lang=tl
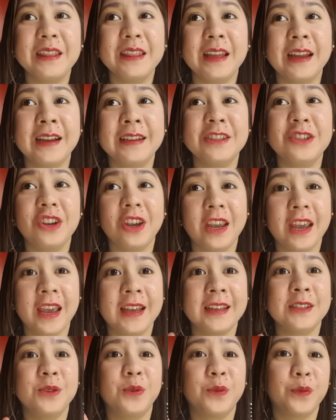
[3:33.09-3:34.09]
ng
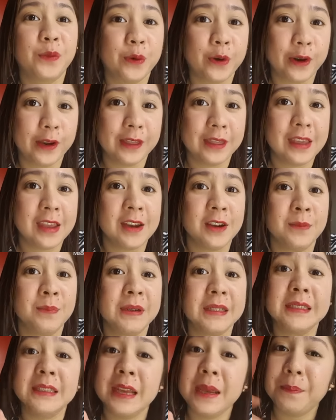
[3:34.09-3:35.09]
JS tong 4th year,
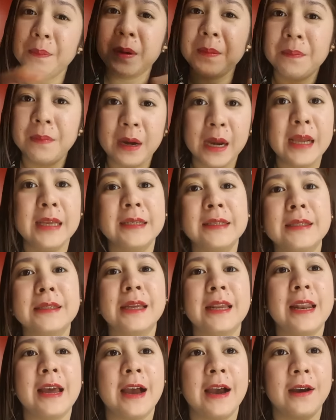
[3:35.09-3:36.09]
basta ipabrace
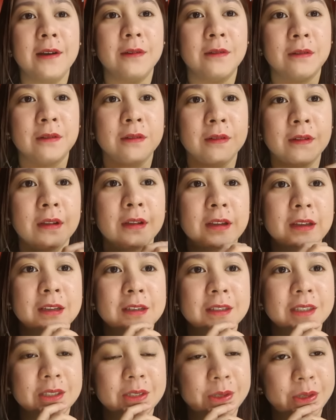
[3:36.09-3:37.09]
nila ako.
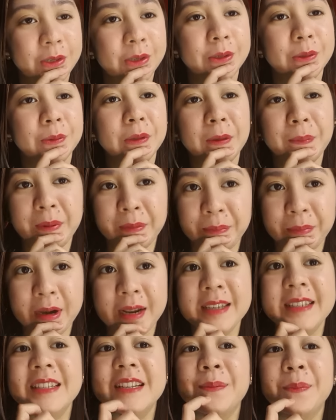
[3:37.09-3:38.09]
So, yun,
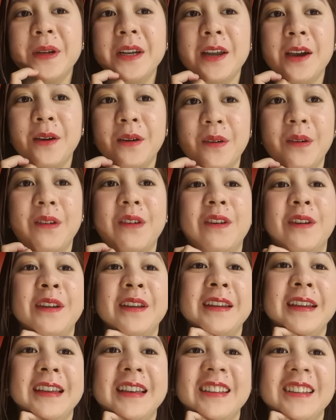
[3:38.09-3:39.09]
napabrace naman ako.
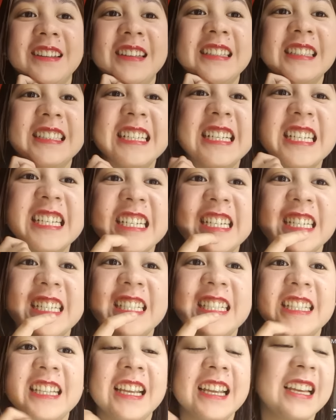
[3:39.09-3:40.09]

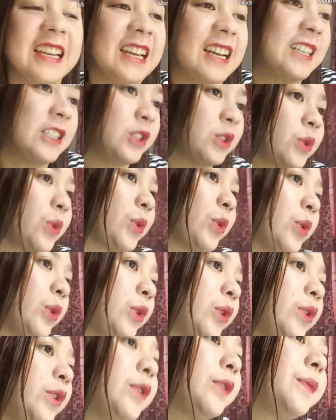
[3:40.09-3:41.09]
Yan,
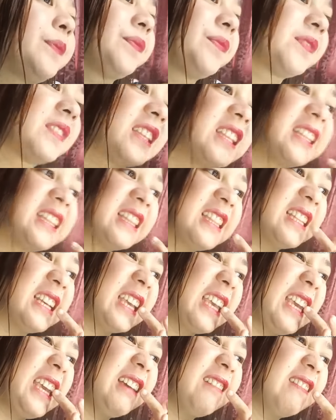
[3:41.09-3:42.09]
kaso,
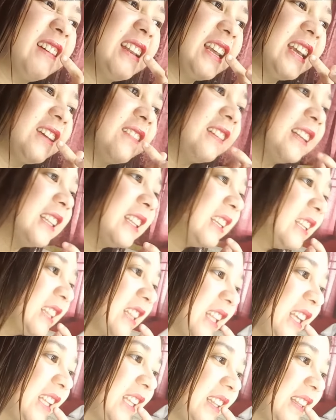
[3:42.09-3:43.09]
naghihiwalay ulit
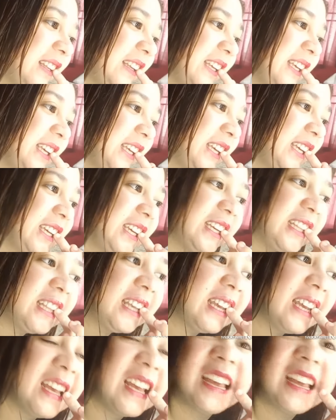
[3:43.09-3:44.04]
yung dito eh.